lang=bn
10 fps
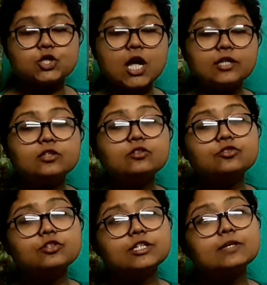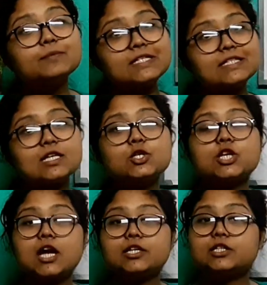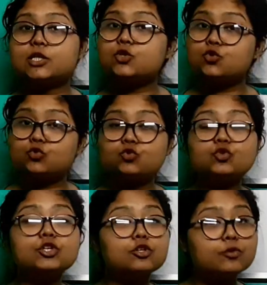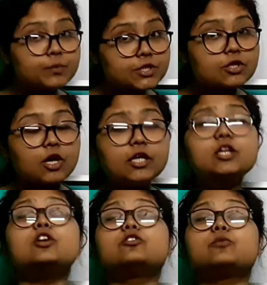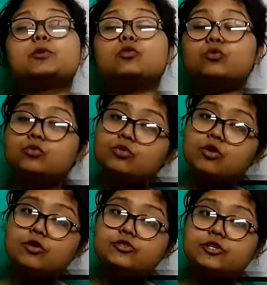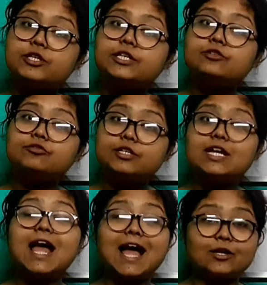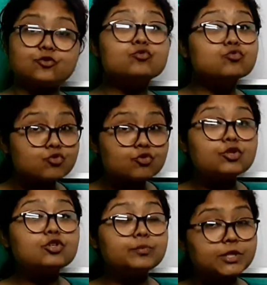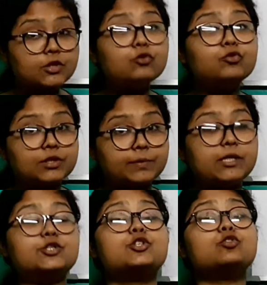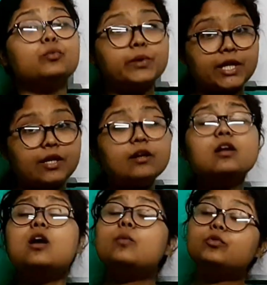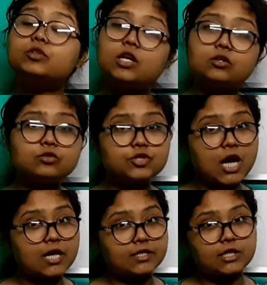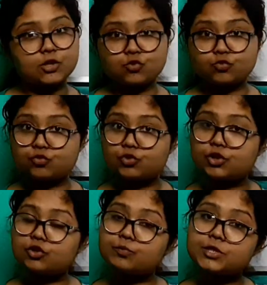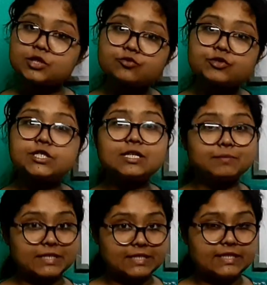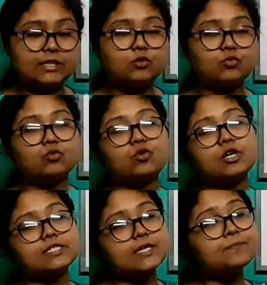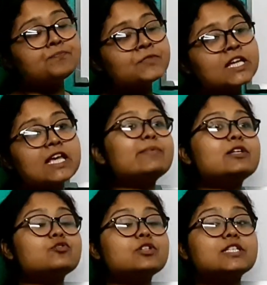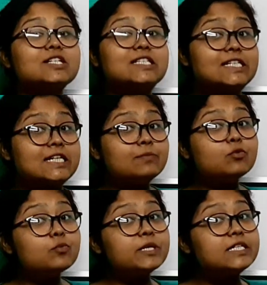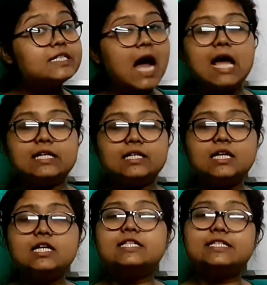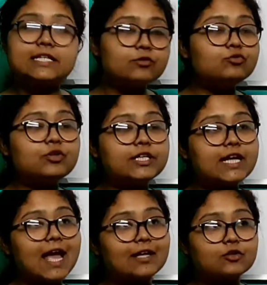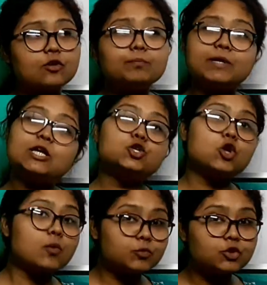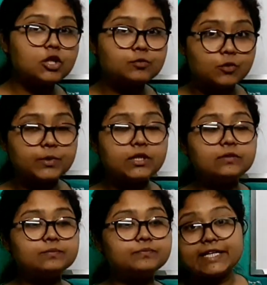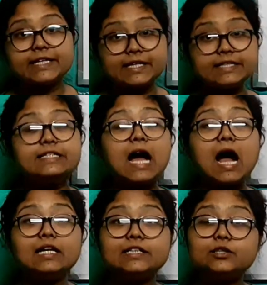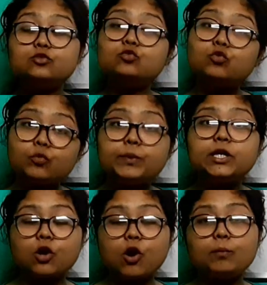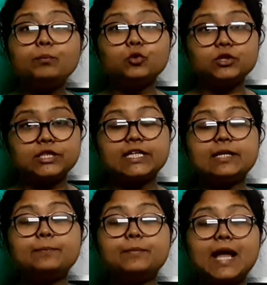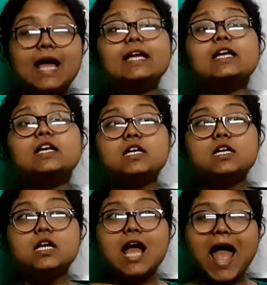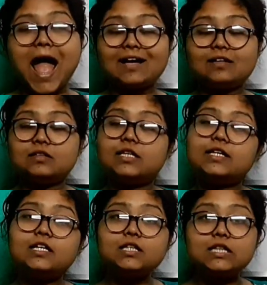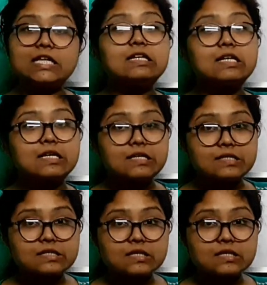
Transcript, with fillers: সাধারণত এটার বিস্তার ষাট থেকে সত্তর কিলোমিটার হয় তবে কোনো কোনো অঞ্চলে কিন্তু এটা একশো দুশো কিলোমিটারও হতে পারে সেটা খুব রেয়ার প্রধানত ষাট থেকে সত্তর কিলোমিটার হচ্ছে এর বিস্তৃতি লক্ষ্য করা যায় এবার চলে যাওয়া যাক এর ভূমির ঢাল যেহেতু এটা একদম প্রায় সমতল ভূমি তাই এখানে ঢাল কিন্তু খুবই কম বলতে গেলে প্রায় এক থেকে তিন ডিগ্রি